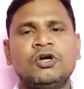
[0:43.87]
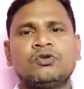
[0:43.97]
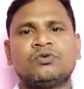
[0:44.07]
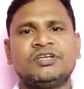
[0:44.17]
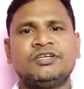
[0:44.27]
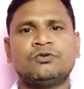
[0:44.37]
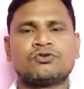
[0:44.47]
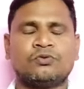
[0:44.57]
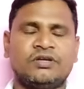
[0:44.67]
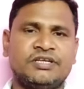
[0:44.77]
तो देखिए
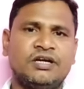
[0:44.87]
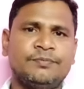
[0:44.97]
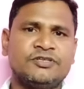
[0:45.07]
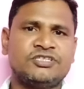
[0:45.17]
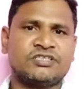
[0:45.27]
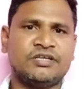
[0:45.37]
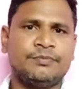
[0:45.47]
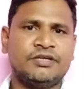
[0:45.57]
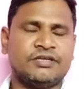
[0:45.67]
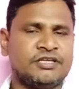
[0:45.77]
दोस्तों यहाँ पे जितने भी